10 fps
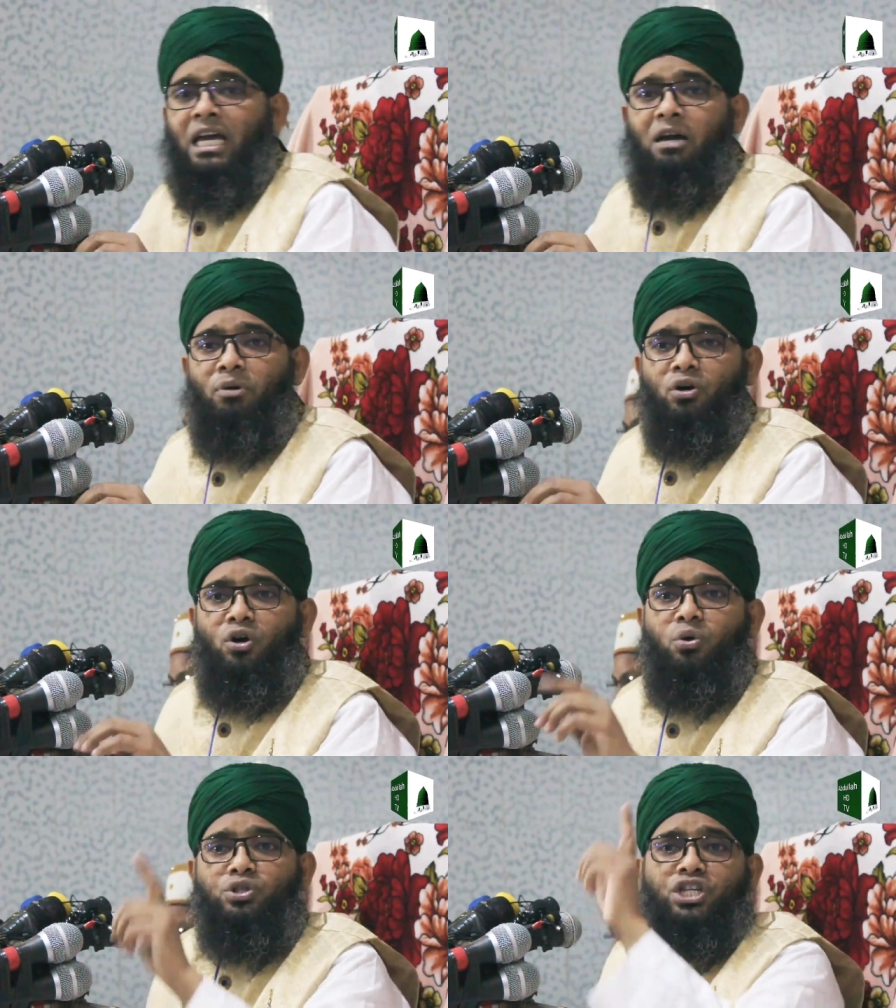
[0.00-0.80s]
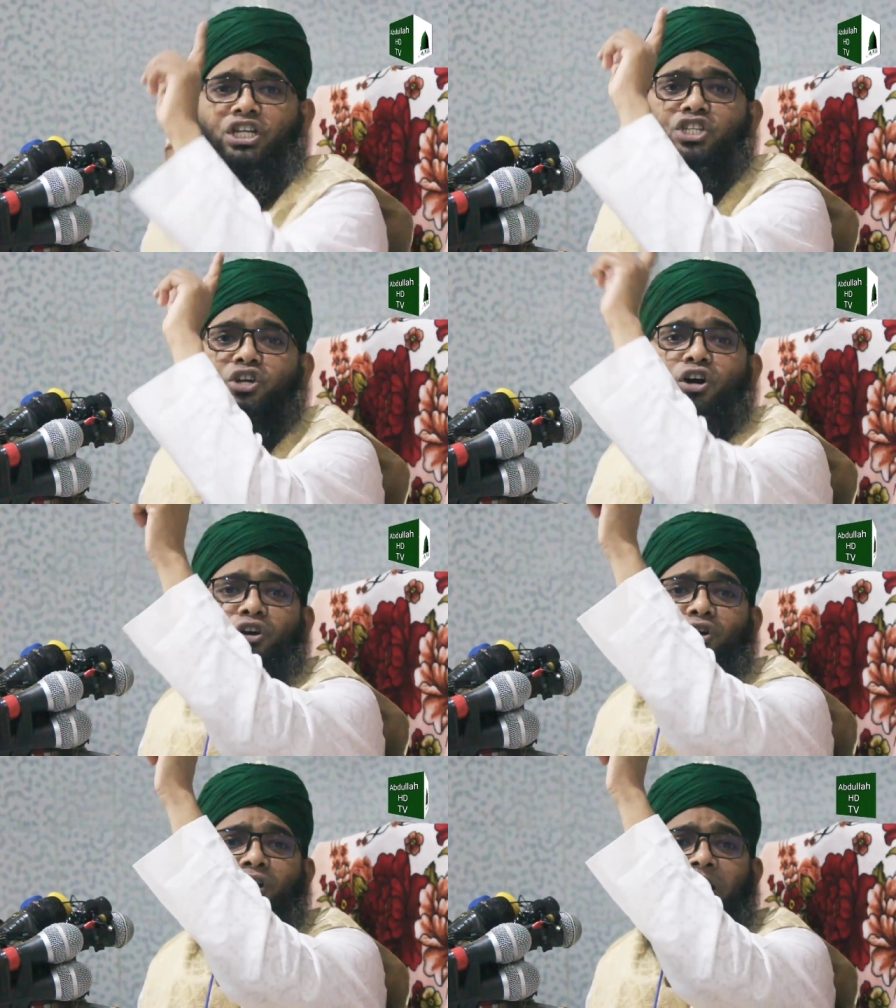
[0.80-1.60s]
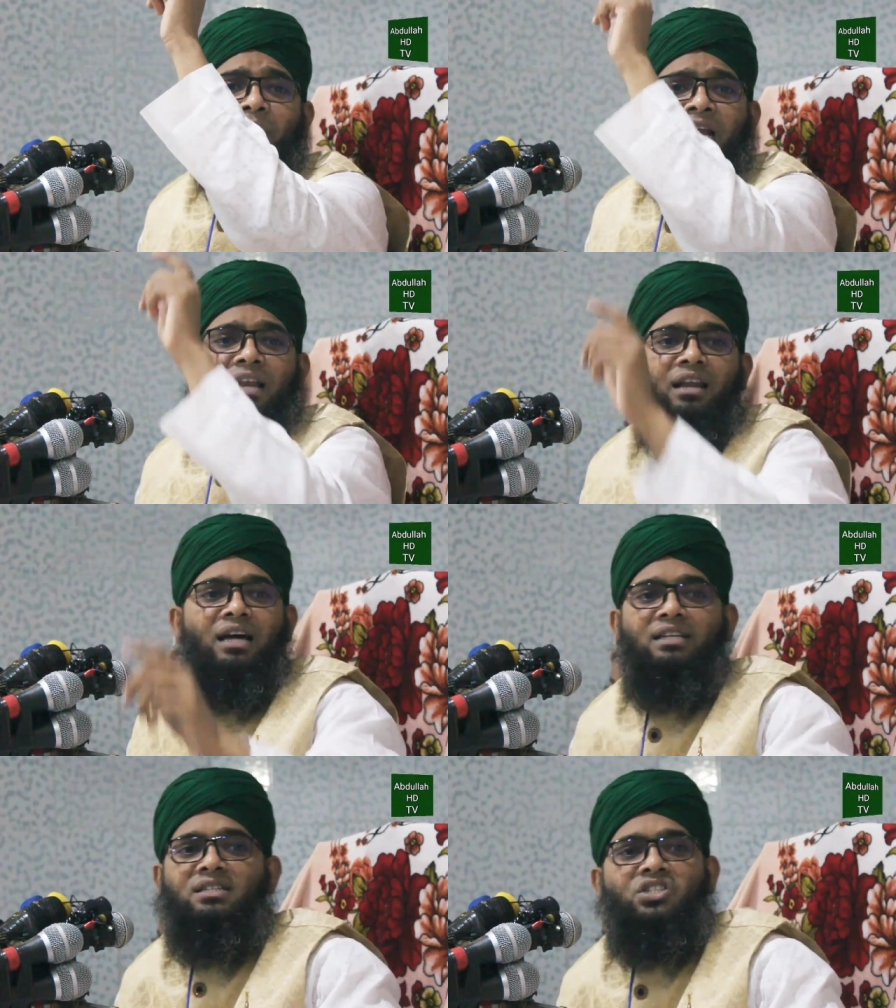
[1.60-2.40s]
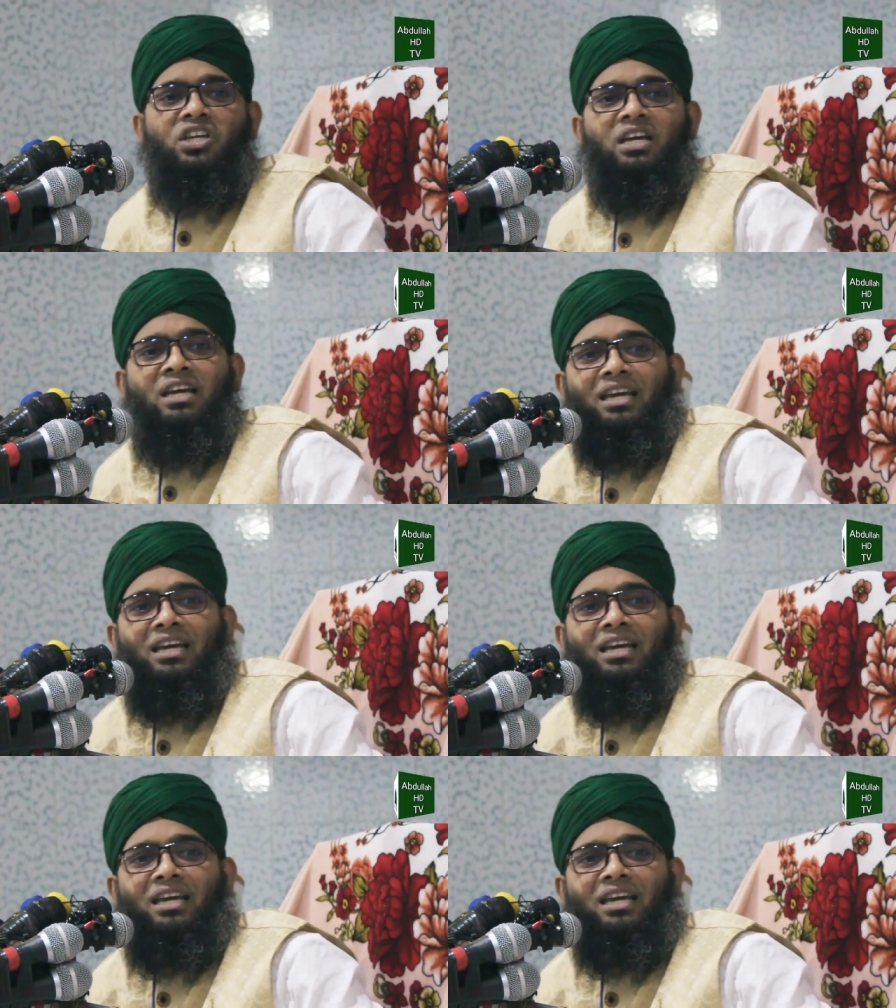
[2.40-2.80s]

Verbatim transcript: এবং খুশি স্বয়ং আমার আল্লাহ নিজে